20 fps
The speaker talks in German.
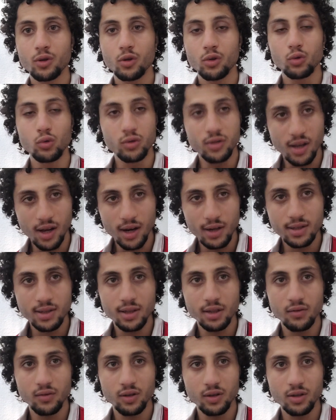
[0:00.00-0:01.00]
Und du sagst
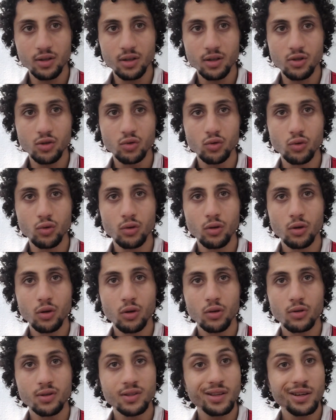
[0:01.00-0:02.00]
etwas dazu
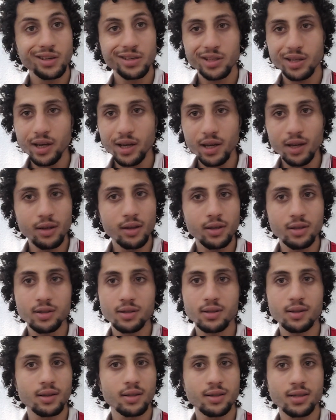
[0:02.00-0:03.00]
und sagst, ey,
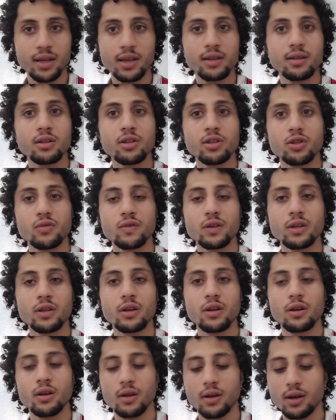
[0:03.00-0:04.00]
das, das geht nicht, wie
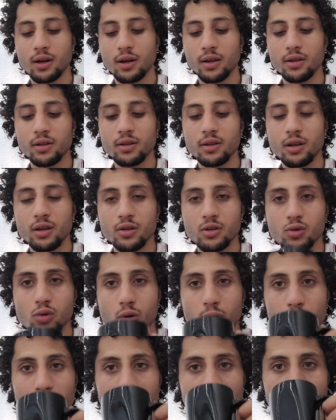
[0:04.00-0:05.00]
ihr gerade hier so
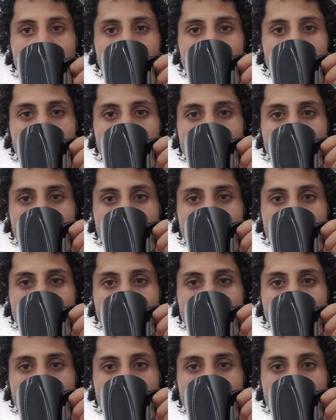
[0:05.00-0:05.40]
umgeht